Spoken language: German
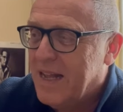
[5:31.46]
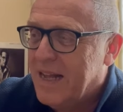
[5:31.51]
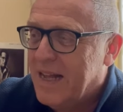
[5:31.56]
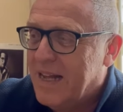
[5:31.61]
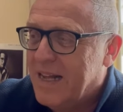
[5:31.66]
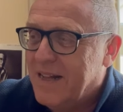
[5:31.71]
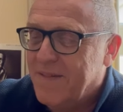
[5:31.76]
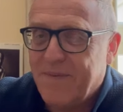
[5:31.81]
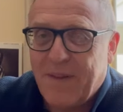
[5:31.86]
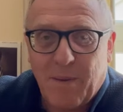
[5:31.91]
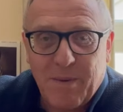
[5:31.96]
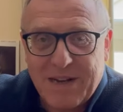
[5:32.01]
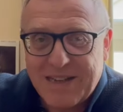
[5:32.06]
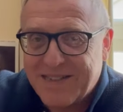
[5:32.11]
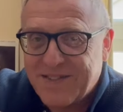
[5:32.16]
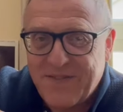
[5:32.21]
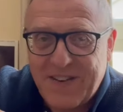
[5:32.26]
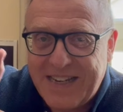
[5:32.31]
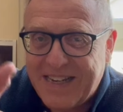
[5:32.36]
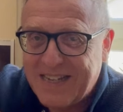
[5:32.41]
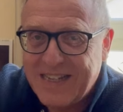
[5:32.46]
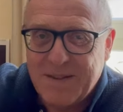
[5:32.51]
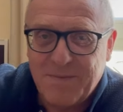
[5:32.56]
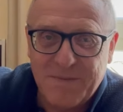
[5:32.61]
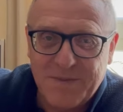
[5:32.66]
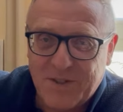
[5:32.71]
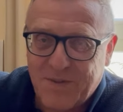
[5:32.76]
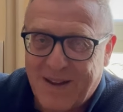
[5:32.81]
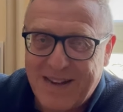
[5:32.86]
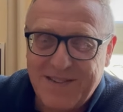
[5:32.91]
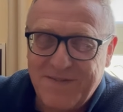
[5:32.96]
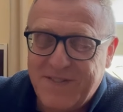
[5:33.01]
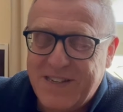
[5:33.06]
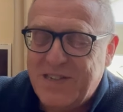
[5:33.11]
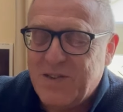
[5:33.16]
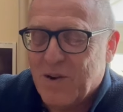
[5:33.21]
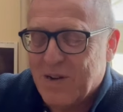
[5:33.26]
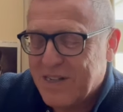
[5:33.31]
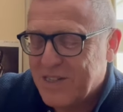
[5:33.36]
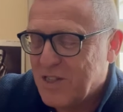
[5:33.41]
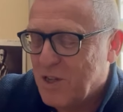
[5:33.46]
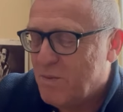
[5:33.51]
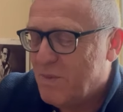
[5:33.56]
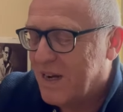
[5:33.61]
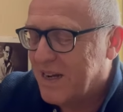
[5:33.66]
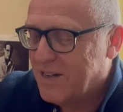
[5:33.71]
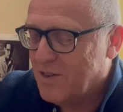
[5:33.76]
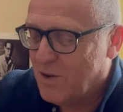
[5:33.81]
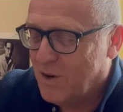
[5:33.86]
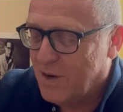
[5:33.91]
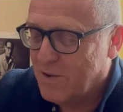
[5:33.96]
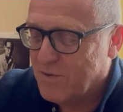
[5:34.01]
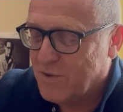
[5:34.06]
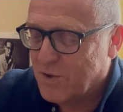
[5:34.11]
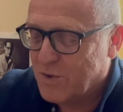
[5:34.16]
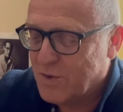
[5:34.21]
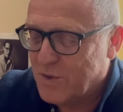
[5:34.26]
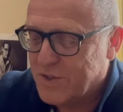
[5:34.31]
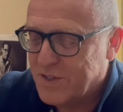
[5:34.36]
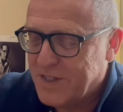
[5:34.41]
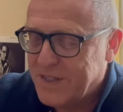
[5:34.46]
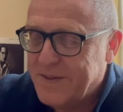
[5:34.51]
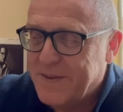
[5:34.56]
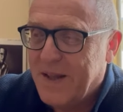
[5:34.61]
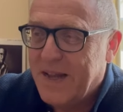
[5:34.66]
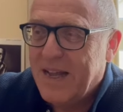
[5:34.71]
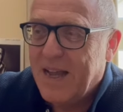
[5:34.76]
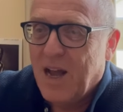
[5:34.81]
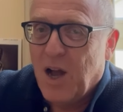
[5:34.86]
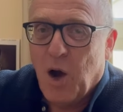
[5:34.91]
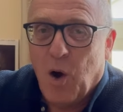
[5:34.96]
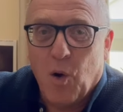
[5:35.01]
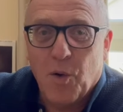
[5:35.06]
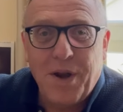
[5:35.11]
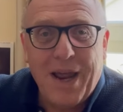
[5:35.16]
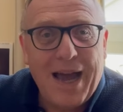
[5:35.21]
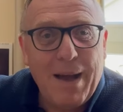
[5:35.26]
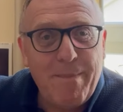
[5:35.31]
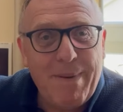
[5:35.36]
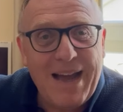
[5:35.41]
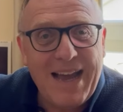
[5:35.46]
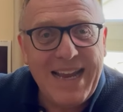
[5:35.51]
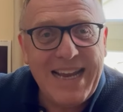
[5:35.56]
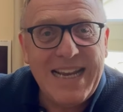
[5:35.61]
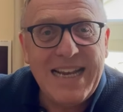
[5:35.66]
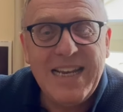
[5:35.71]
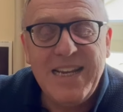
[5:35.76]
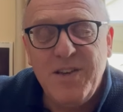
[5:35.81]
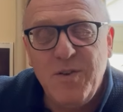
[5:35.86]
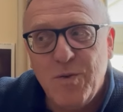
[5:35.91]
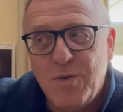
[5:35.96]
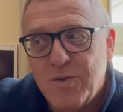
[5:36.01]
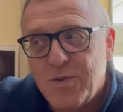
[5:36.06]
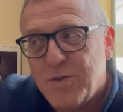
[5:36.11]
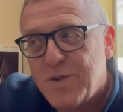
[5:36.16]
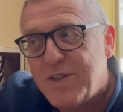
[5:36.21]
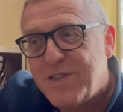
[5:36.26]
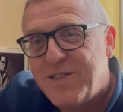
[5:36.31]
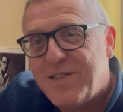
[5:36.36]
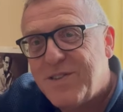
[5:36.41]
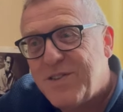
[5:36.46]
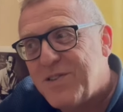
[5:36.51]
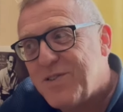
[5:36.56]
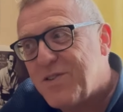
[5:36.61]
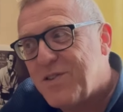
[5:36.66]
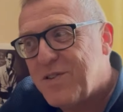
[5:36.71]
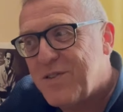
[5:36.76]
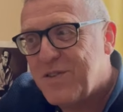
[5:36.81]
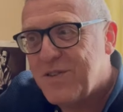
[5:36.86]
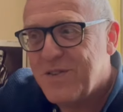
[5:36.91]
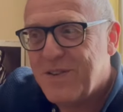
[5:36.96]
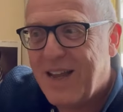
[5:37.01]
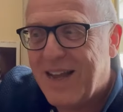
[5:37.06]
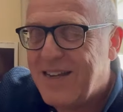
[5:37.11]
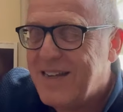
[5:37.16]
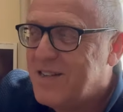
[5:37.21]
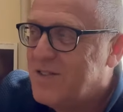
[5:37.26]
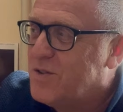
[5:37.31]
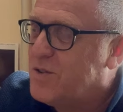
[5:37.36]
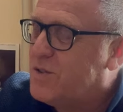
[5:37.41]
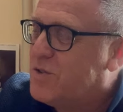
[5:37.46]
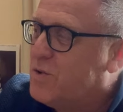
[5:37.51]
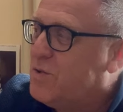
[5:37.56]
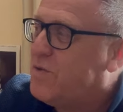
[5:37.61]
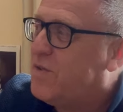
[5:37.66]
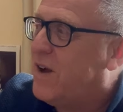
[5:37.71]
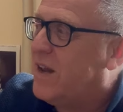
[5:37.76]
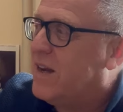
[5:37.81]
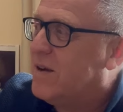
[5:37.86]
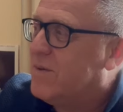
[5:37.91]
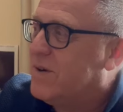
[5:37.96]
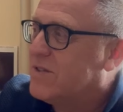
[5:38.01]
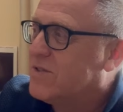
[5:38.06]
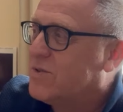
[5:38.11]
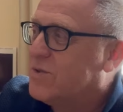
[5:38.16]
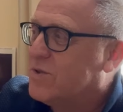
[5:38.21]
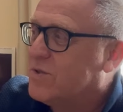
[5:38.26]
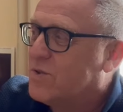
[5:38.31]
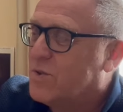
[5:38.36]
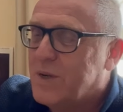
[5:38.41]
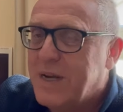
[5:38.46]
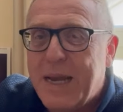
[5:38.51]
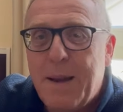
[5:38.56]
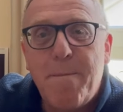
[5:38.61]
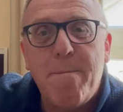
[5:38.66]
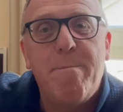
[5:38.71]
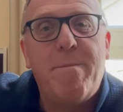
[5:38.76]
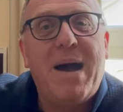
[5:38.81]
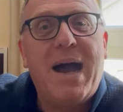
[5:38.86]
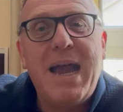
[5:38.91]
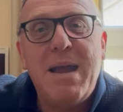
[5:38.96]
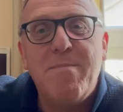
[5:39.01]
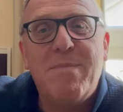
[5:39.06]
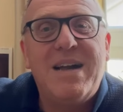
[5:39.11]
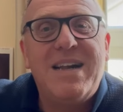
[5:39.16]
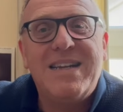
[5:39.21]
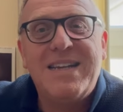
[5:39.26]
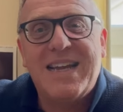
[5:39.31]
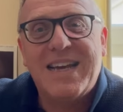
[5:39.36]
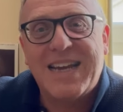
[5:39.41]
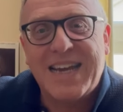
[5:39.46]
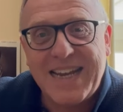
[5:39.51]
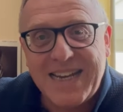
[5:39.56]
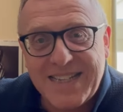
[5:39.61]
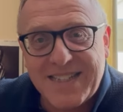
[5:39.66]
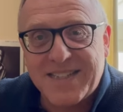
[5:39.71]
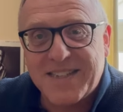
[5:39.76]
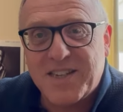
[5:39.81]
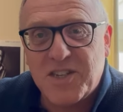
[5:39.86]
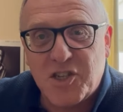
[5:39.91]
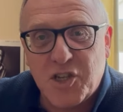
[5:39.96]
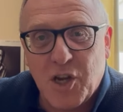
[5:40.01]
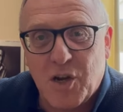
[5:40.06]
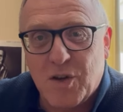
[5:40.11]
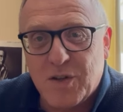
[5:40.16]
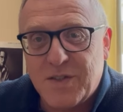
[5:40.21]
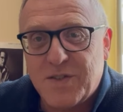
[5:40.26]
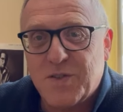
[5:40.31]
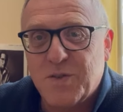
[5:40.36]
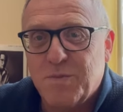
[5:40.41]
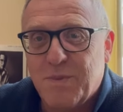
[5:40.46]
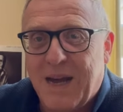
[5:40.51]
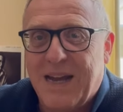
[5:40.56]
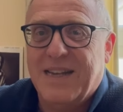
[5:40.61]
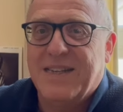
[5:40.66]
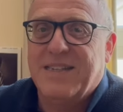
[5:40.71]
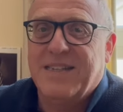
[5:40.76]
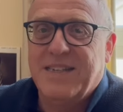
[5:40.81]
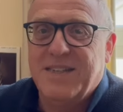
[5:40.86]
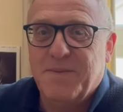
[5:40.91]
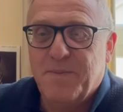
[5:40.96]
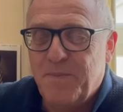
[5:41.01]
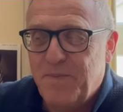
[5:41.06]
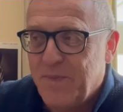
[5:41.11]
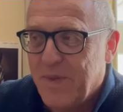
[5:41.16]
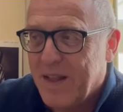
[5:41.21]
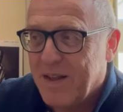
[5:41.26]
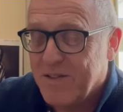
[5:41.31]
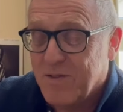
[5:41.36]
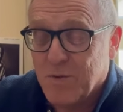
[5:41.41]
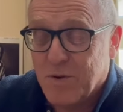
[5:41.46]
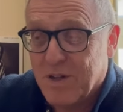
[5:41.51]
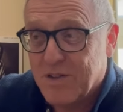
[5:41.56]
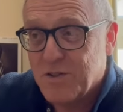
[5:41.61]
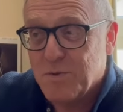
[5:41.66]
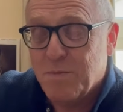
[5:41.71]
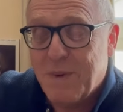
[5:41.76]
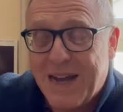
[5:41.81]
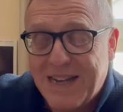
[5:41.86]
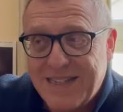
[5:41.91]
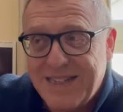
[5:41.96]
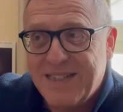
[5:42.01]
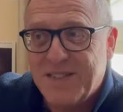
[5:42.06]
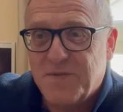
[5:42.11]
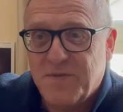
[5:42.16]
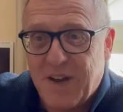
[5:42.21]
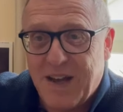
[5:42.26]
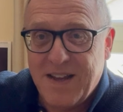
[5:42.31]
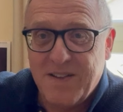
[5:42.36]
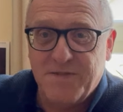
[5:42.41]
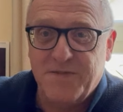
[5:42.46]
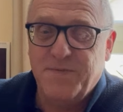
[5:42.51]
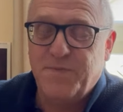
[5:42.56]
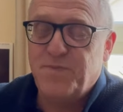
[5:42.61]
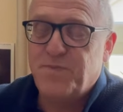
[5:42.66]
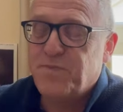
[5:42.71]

Ähm, aber das werde ich in einem zweiten Video alles nochmal genau aufdröseln. Und habe eigentlich nur durch, ja nicht durch Zufall, aber so, so nebenbei mal nach rechts geschaut zu Martin oder zu Martins Pfeifen.